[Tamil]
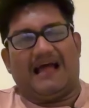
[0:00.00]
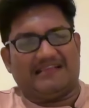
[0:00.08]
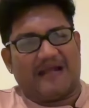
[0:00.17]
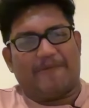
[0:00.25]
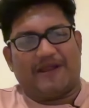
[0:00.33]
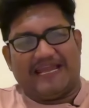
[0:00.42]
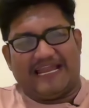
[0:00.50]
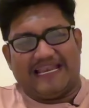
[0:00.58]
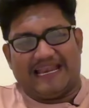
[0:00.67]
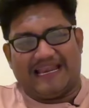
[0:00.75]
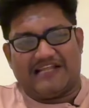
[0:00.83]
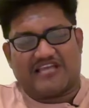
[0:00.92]
அதுக்கப்புறம்
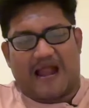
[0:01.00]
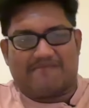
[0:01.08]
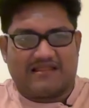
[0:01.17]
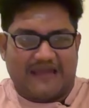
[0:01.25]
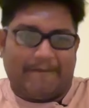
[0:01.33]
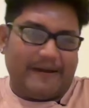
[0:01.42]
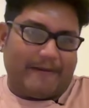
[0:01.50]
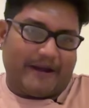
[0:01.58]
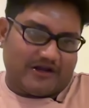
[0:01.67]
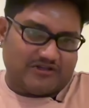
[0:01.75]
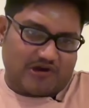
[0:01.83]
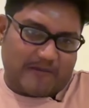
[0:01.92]
என்னென்ன சாப்டர்ஸ் எப்படி
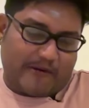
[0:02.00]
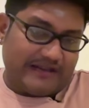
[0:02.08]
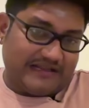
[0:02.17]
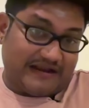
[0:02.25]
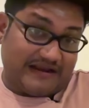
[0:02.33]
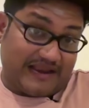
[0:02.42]
படிக்கணும்னு சொல்ல போறேன்